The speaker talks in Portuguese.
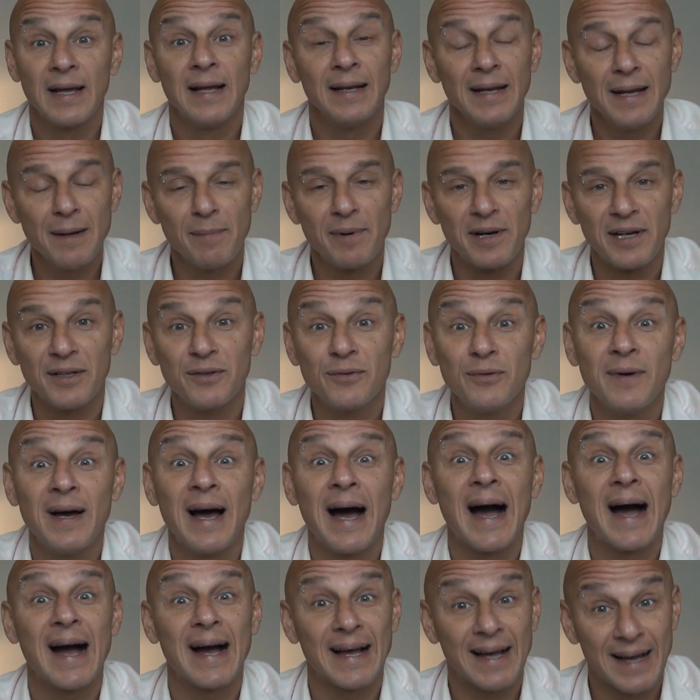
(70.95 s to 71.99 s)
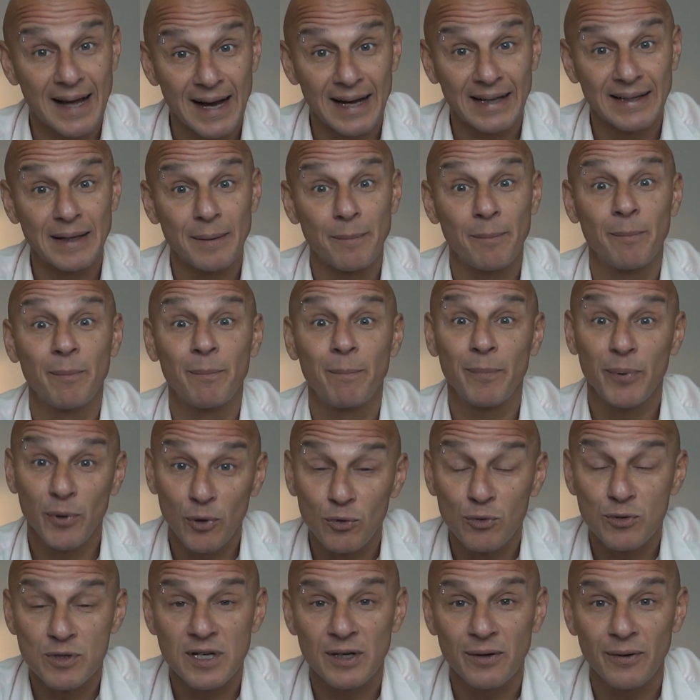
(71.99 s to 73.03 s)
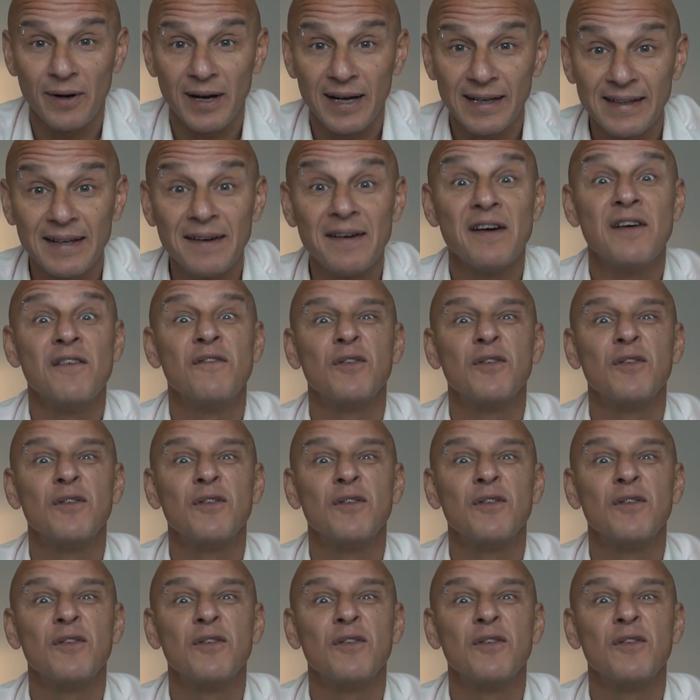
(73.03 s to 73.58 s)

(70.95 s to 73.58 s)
Lembrando, a cada pronúncia correta,